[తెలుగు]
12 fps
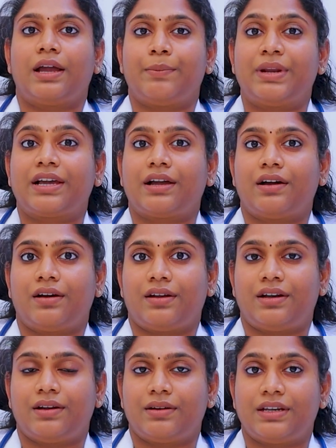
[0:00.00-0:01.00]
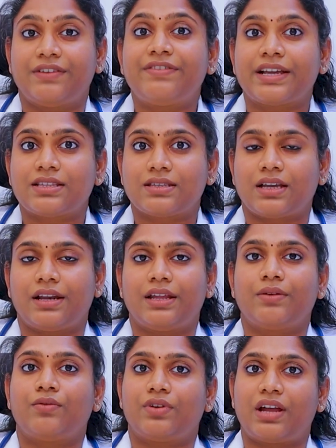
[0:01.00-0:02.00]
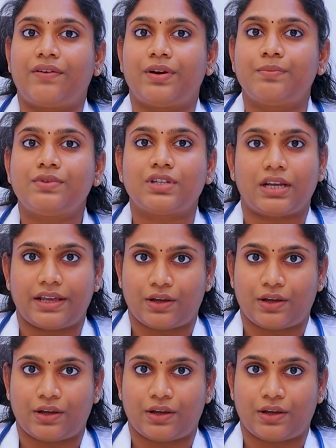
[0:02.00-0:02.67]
ఏమైనా డిఫెక్ట్స్ కానీ రావడం చాలా